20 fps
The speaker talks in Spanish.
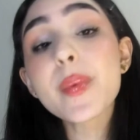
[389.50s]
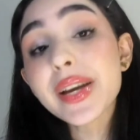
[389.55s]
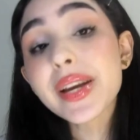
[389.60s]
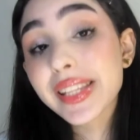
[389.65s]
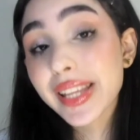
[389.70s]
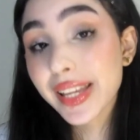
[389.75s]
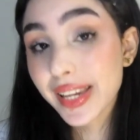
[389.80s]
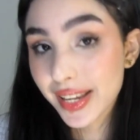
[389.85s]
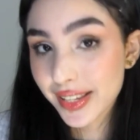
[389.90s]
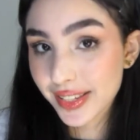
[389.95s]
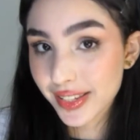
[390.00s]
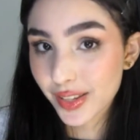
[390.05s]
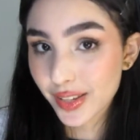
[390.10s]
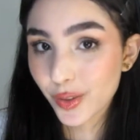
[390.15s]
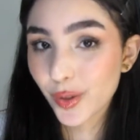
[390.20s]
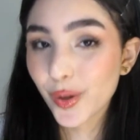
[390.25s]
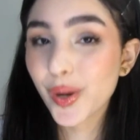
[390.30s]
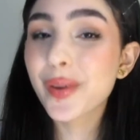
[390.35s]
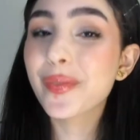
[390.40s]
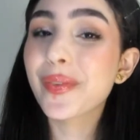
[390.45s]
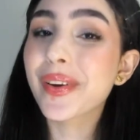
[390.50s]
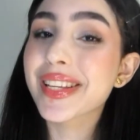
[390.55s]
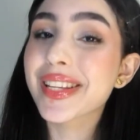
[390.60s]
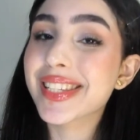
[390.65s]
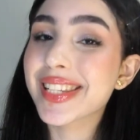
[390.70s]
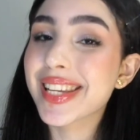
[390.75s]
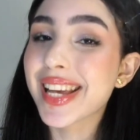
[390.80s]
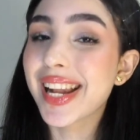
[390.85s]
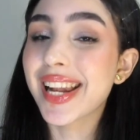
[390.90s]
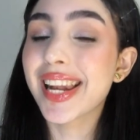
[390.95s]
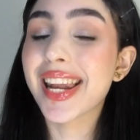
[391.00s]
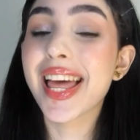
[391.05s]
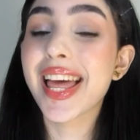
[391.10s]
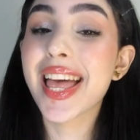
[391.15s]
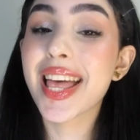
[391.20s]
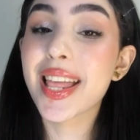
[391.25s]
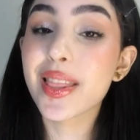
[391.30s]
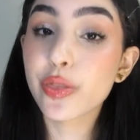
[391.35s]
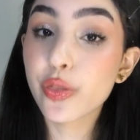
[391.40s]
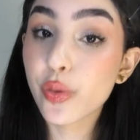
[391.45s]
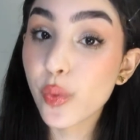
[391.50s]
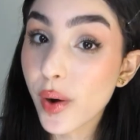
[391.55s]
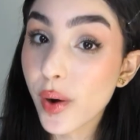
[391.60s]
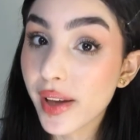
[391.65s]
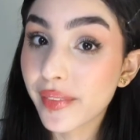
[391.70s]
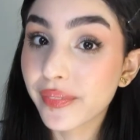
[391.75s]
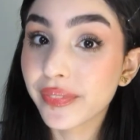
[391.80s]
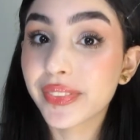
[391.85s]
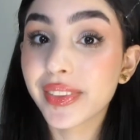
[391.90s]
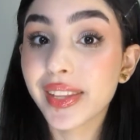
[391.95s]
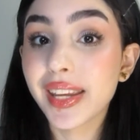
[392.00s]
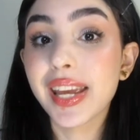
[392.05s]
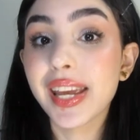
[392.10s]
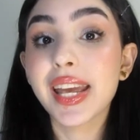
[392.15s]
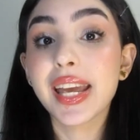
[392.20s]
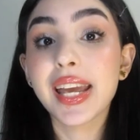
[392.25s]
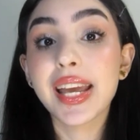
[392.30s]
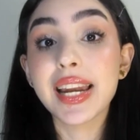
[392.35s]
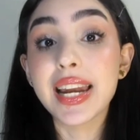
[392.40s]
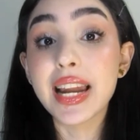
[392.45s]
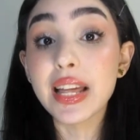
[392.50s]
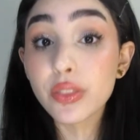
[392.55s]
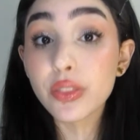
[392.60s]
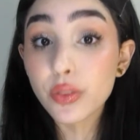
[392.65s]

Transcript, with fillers: me estaría haciendo el facial durante la